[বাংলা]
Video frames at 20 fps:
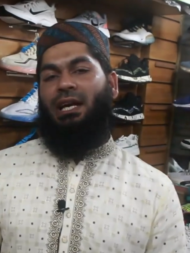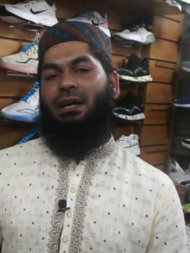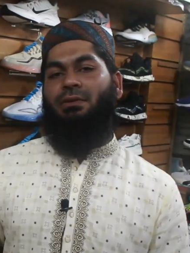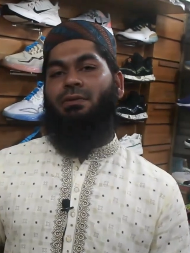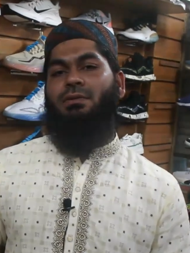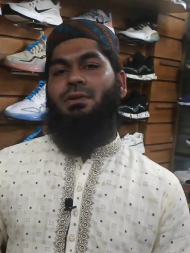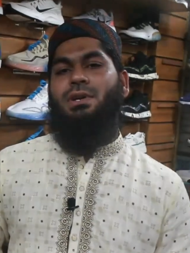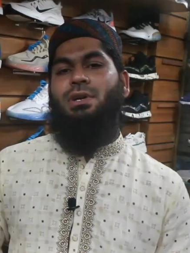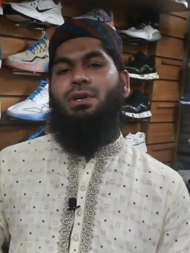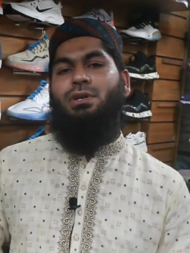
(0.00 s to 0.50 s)
না কেন
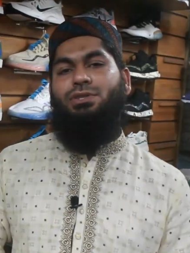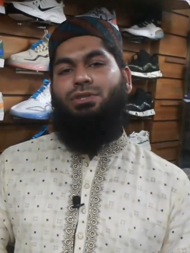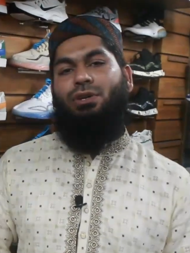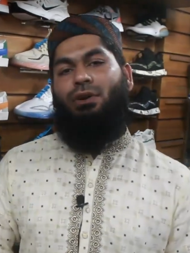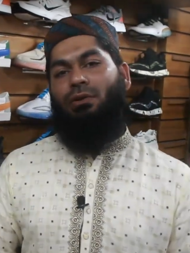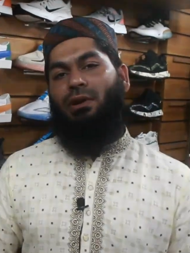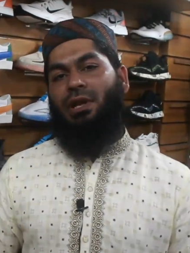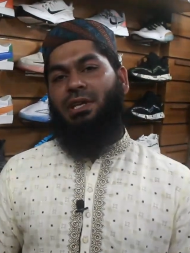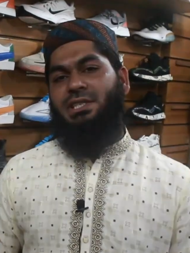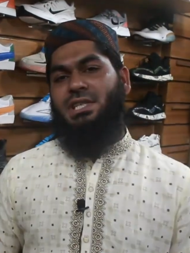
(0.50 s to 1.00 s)

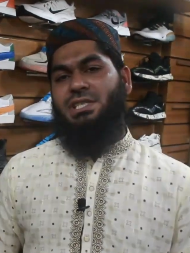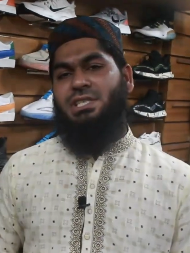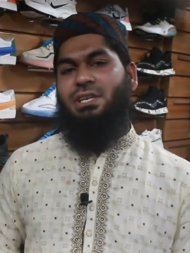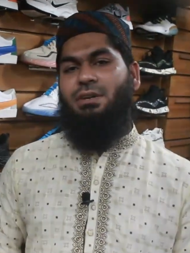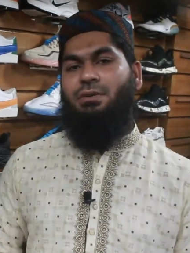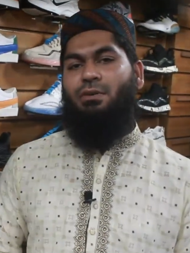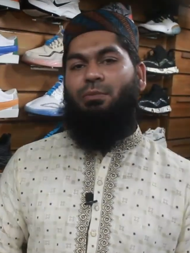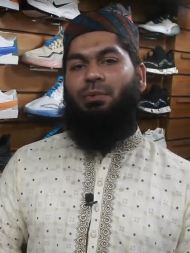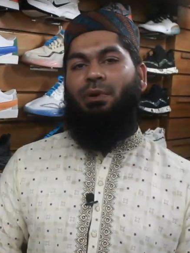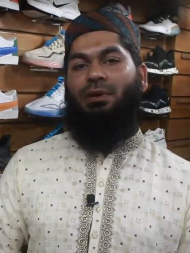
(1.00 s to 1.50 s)
সকলেই
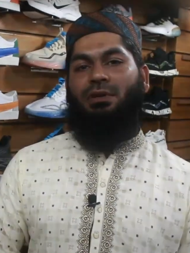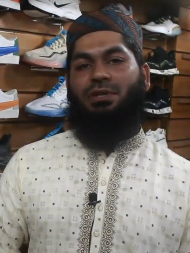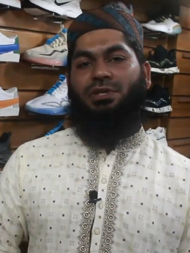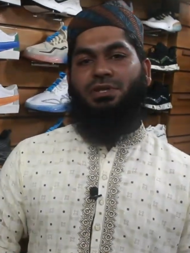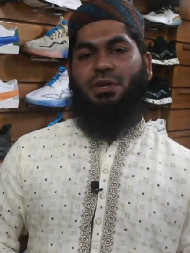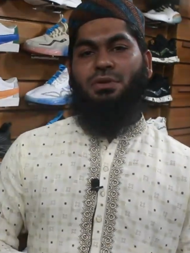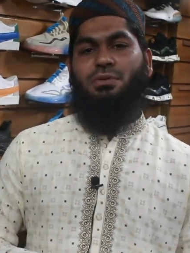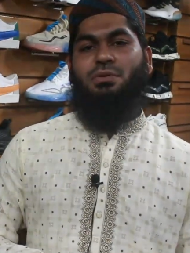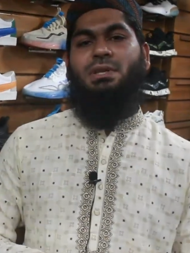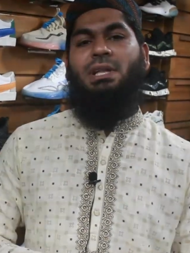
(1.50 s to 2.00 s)
চেষ্টা করবেন
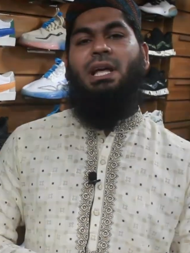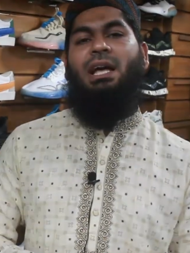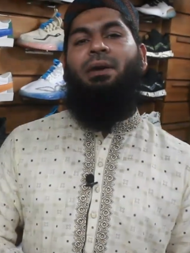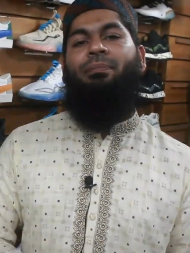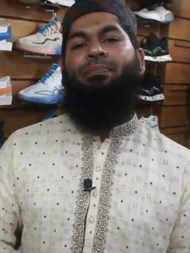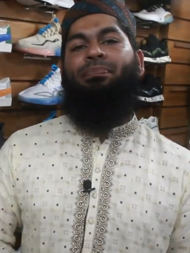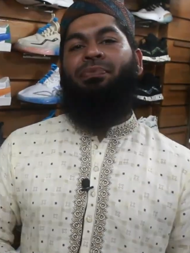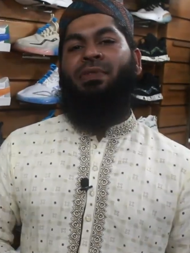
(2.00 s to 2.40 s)
সততা